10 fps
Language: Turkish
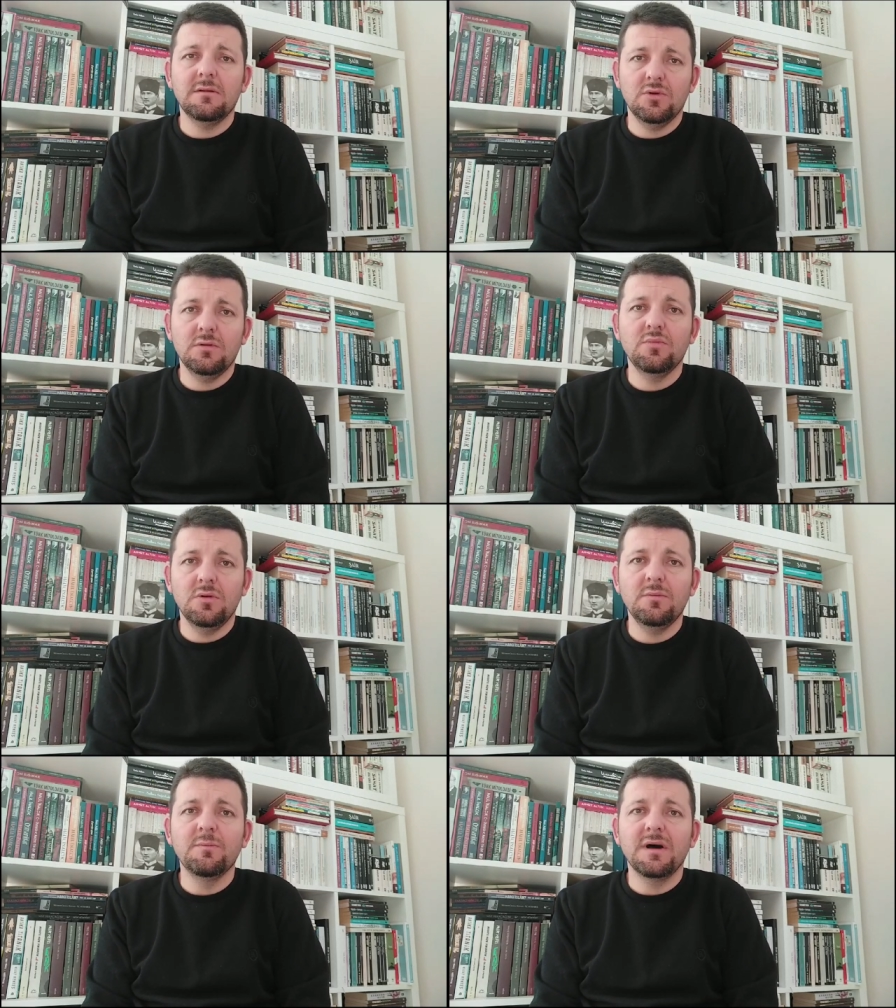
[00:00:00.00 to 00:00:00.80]
Yani
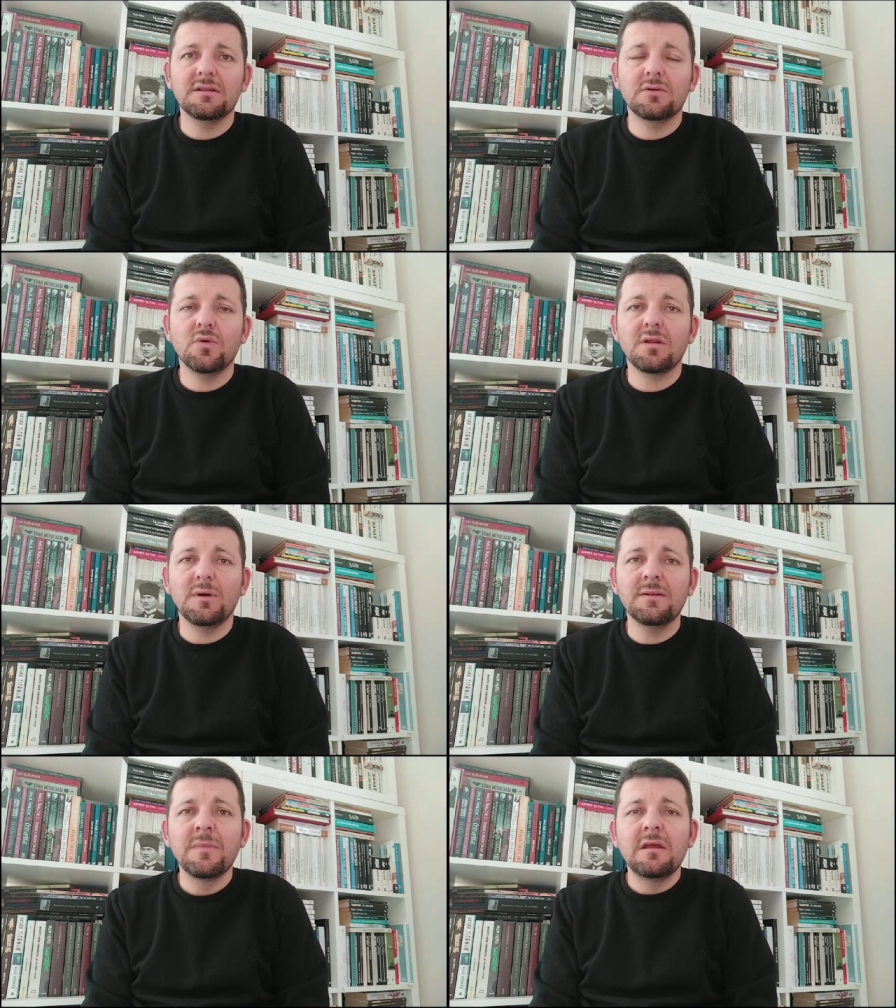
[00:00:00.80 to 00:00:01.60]
böyle, böyle bir mantık. O
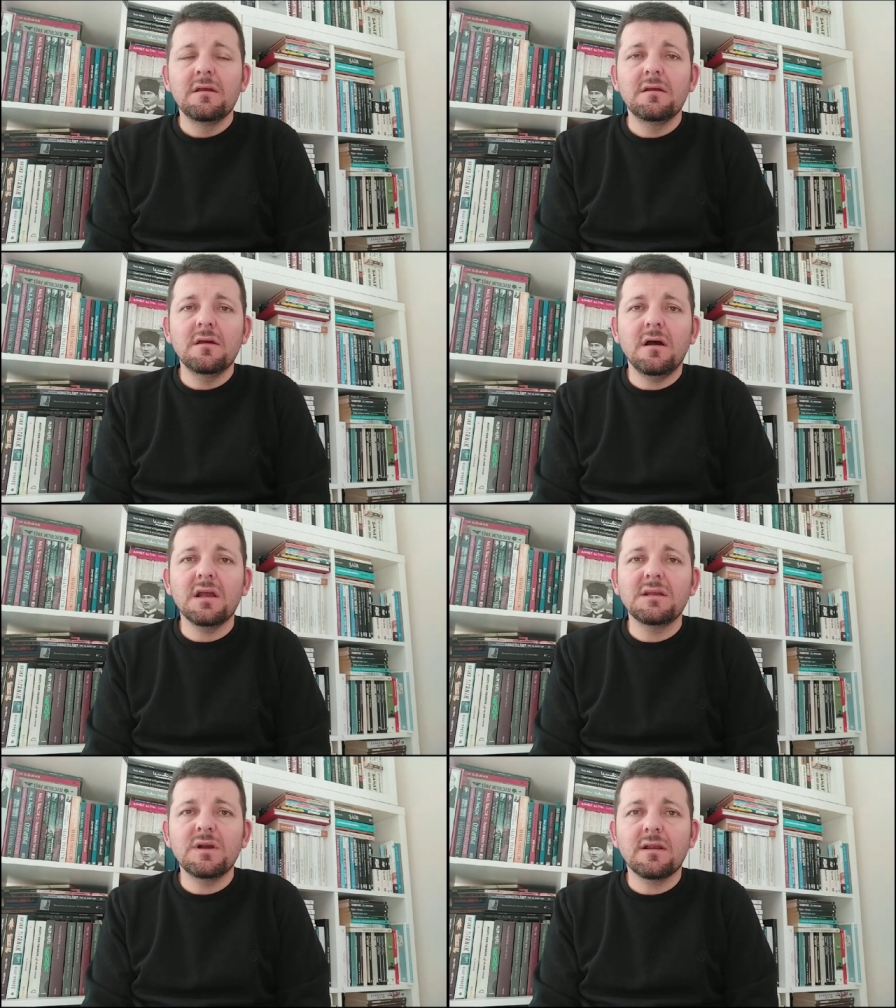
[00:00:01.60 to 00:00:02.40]
zaman e,
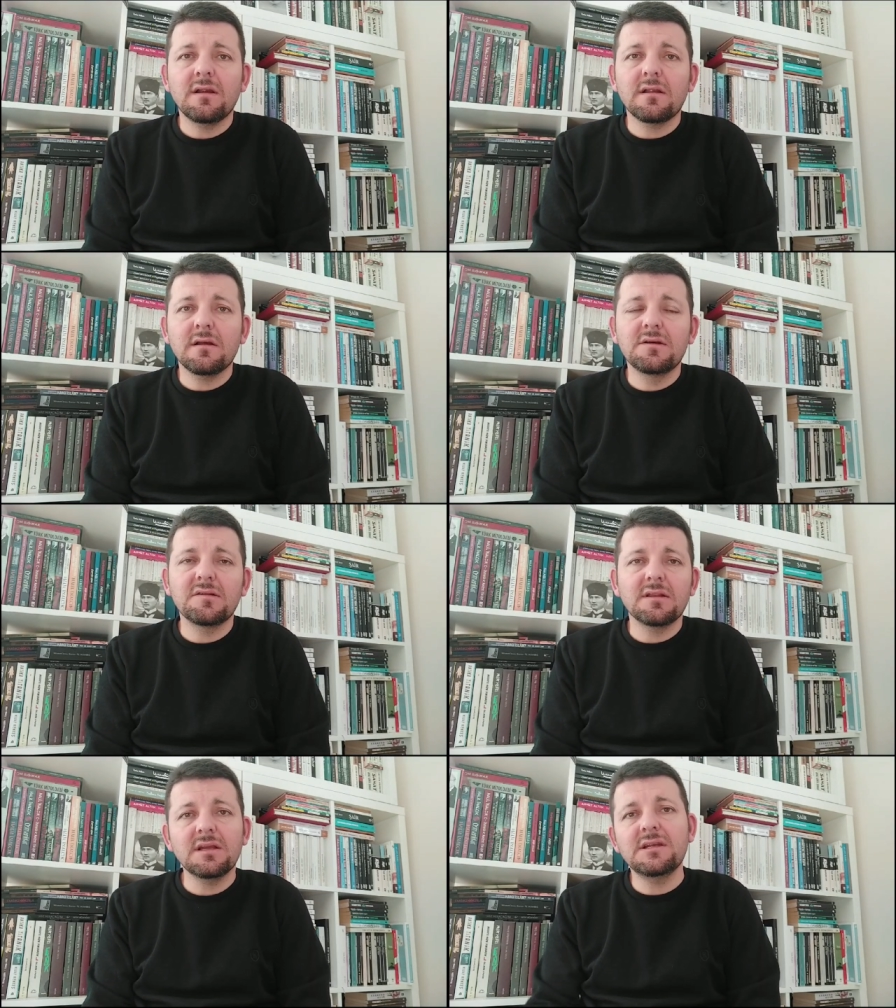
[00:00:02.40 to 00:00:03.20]
hakim kararına
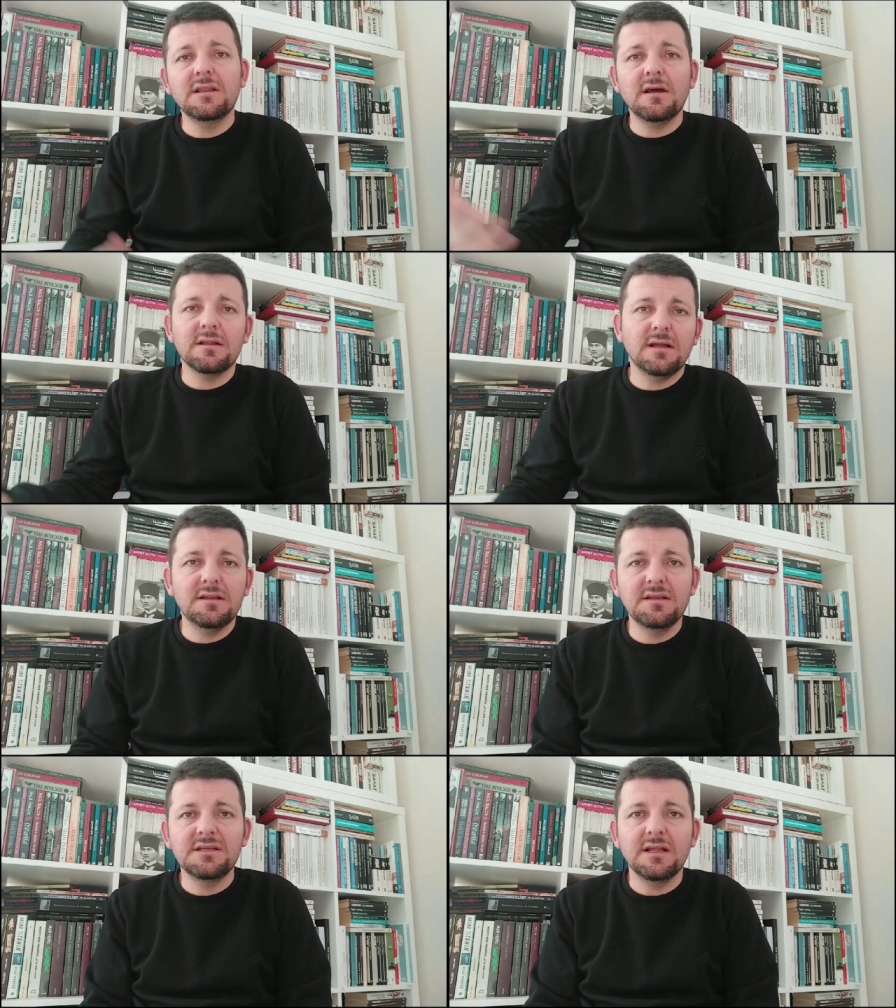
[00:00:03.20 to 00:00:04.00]
kızan da kendi
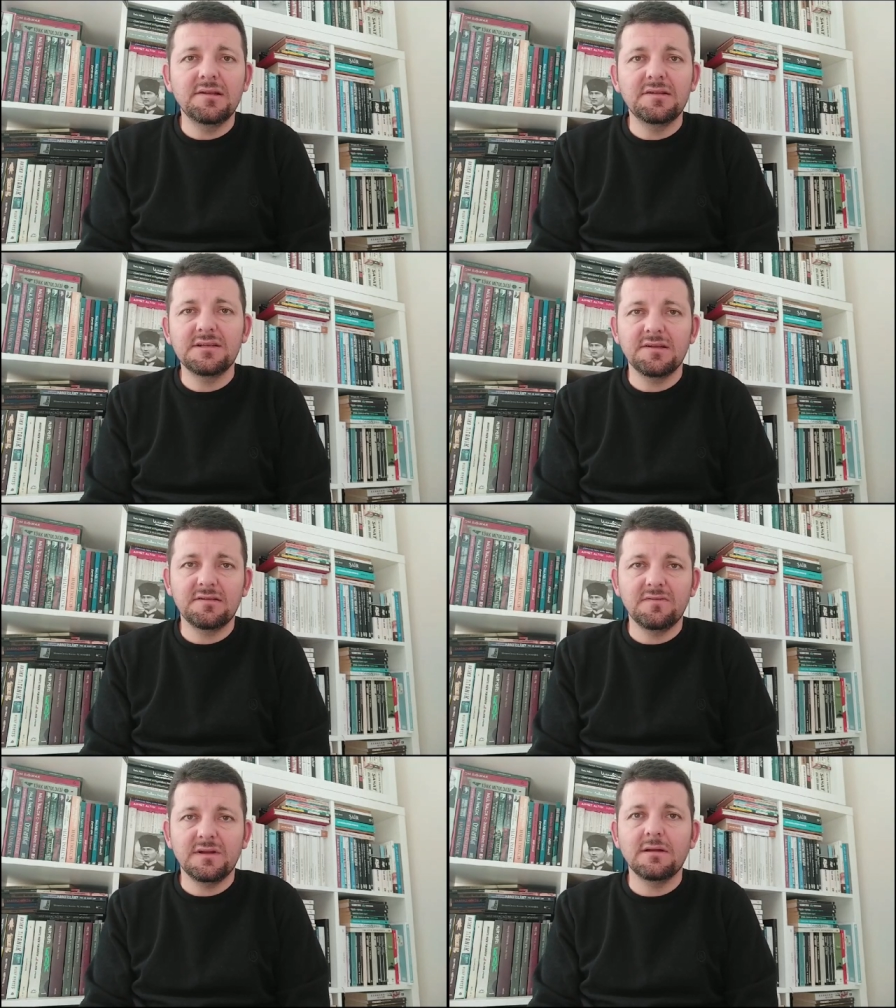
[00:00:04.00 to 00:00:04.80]
adaletini kendisi
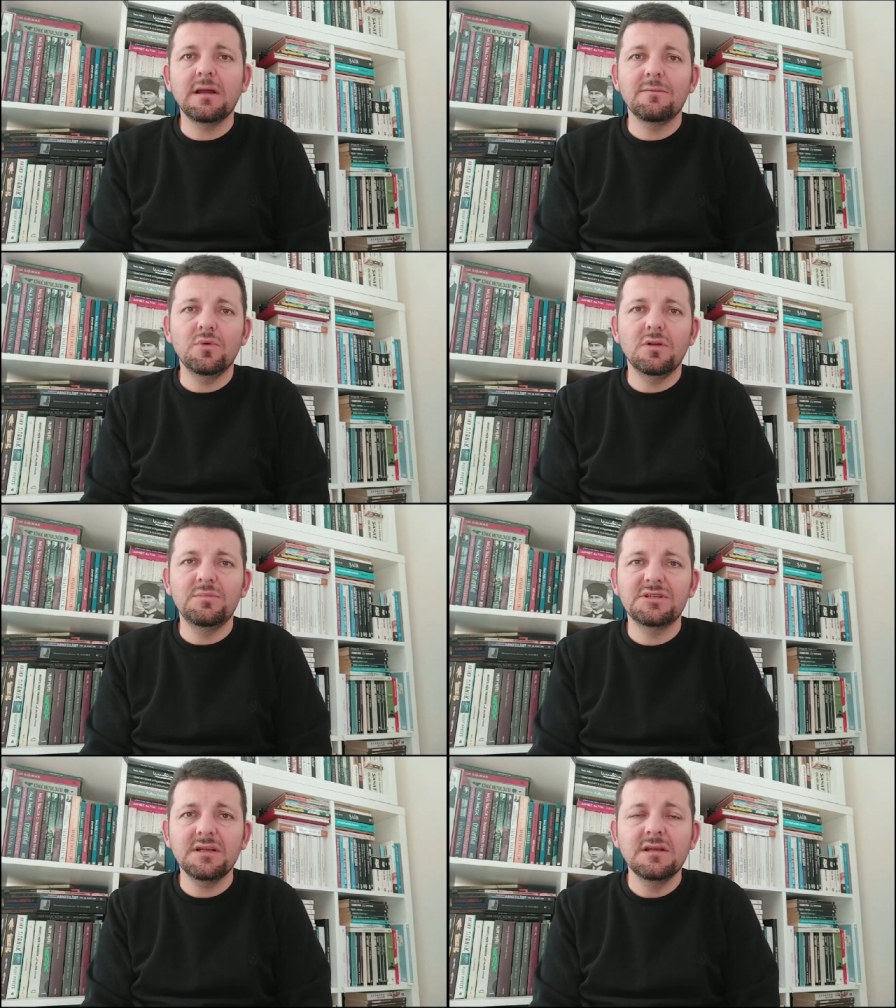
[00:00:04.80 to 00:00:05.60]
kessin falan. Yani
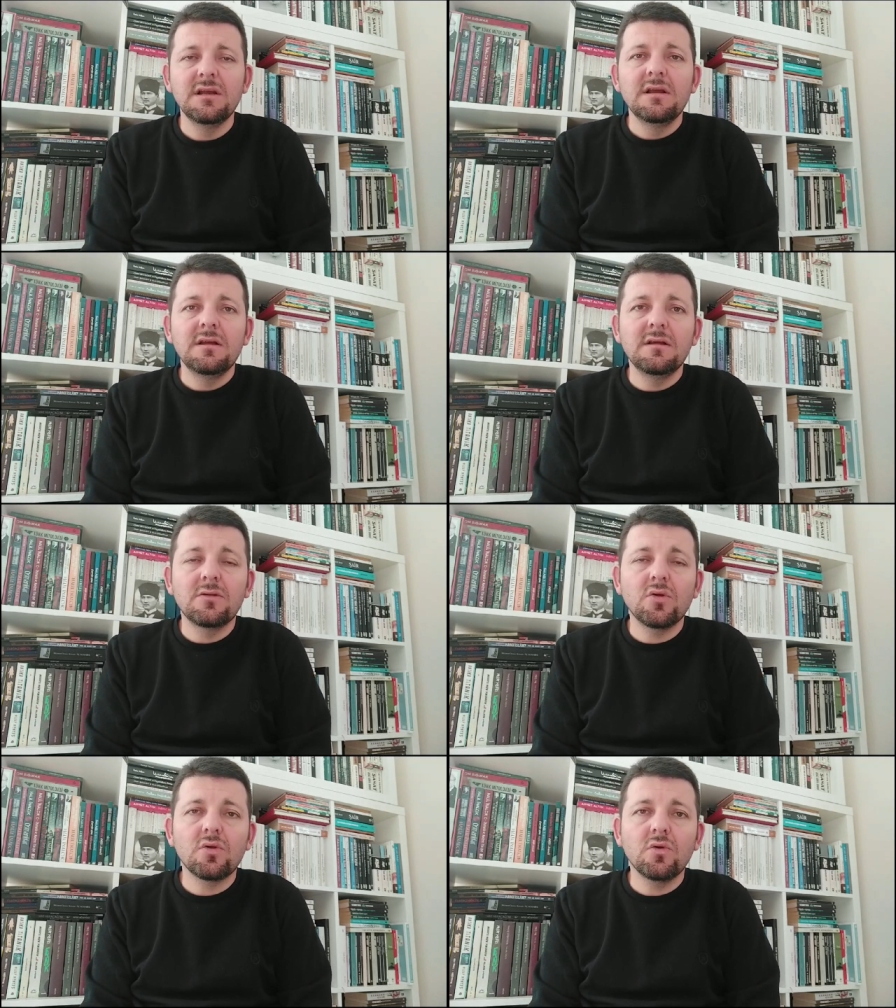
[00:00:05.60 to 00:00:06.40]
böyle bir şey
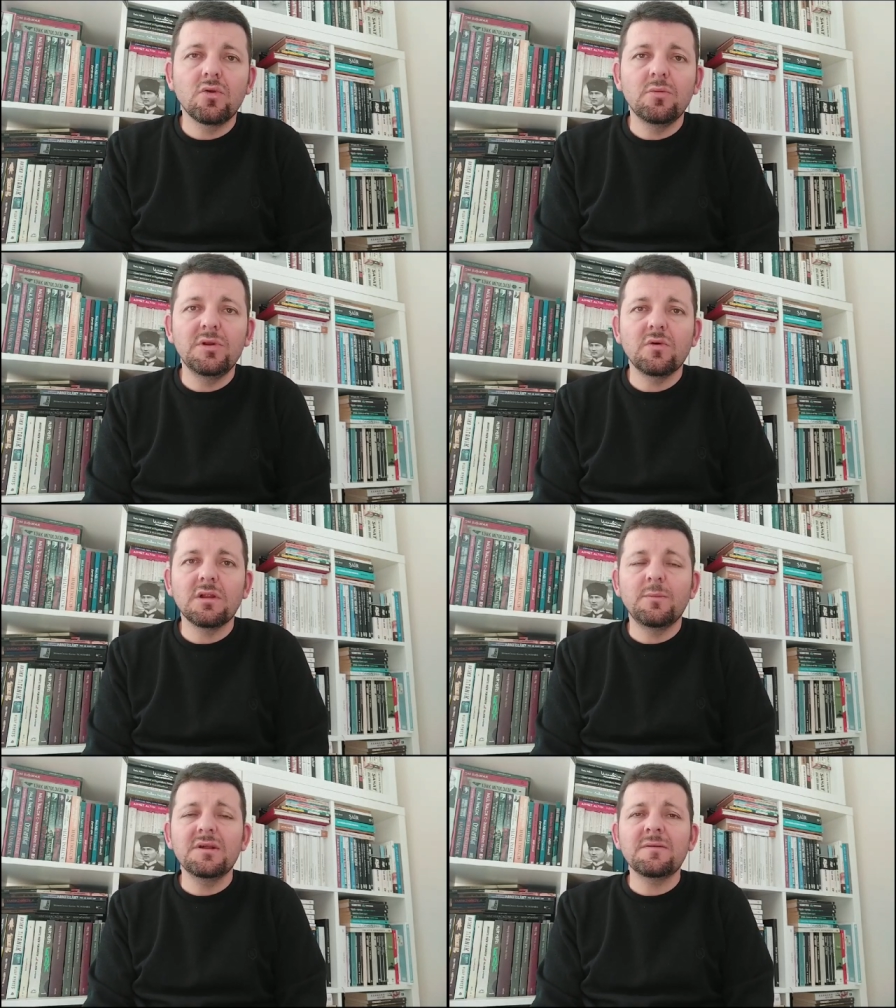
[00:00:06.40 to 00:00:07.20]
e, söz konusu
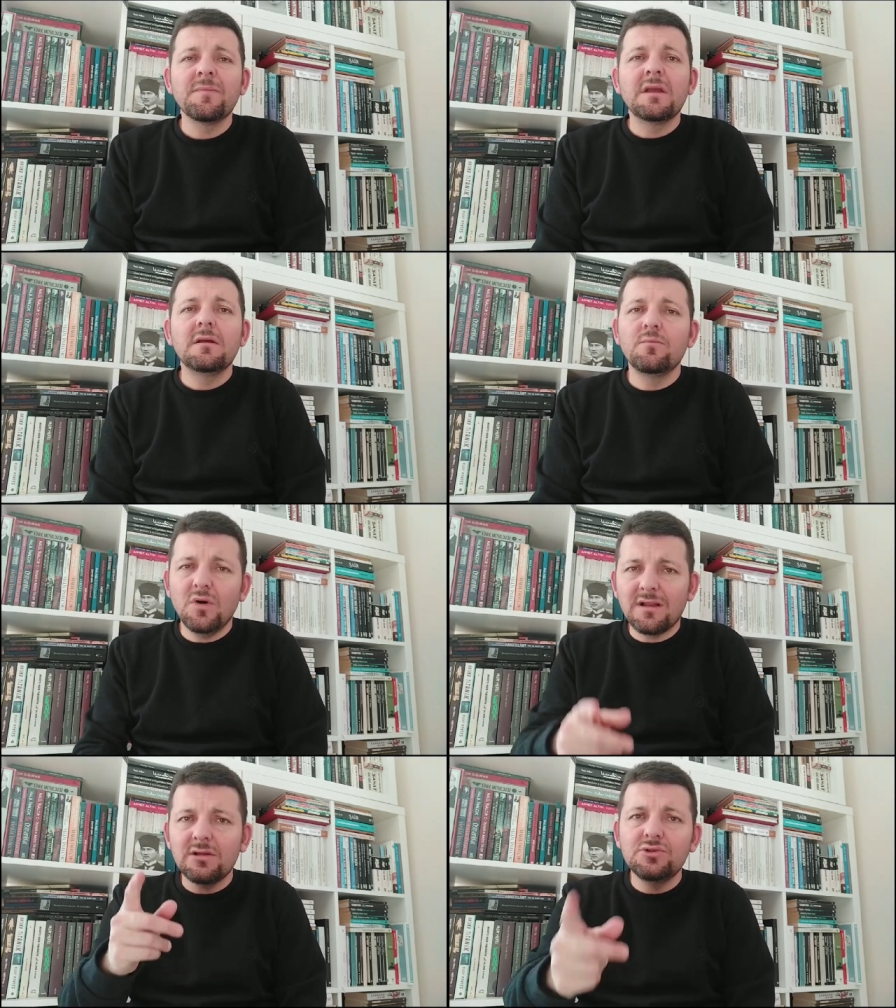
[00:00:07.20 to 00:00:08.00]
bile olamaz.
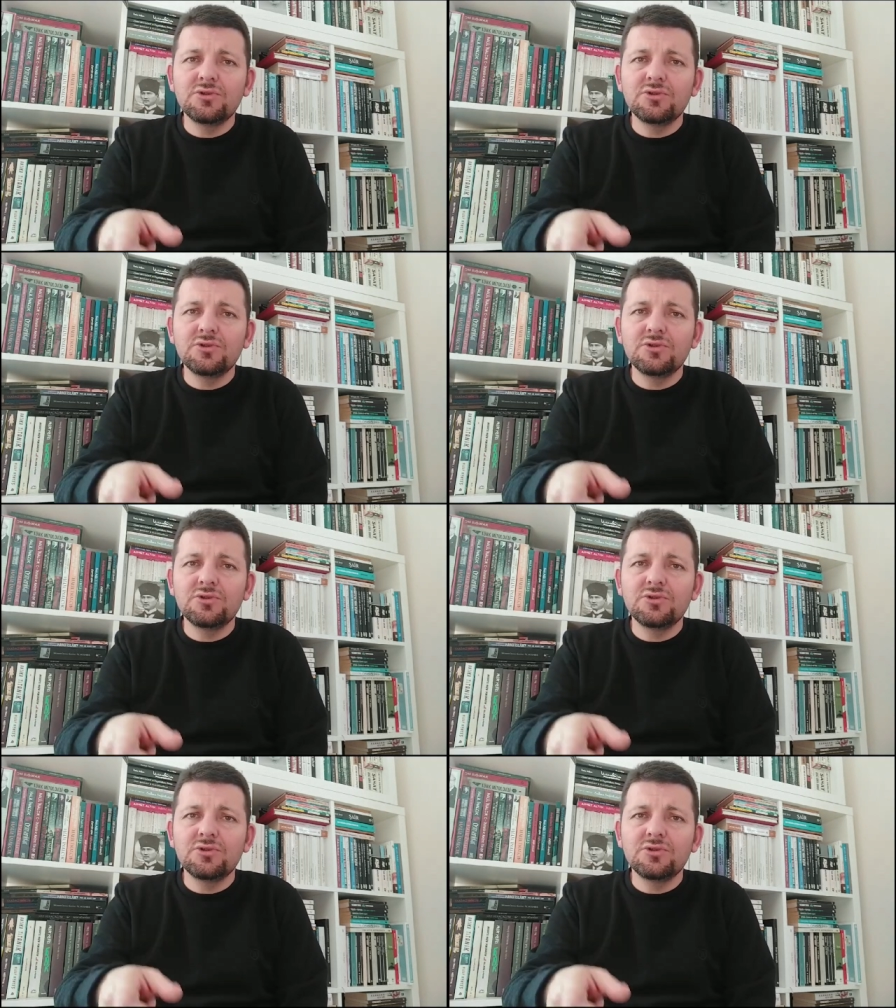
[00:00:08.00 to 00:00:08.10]
E, bu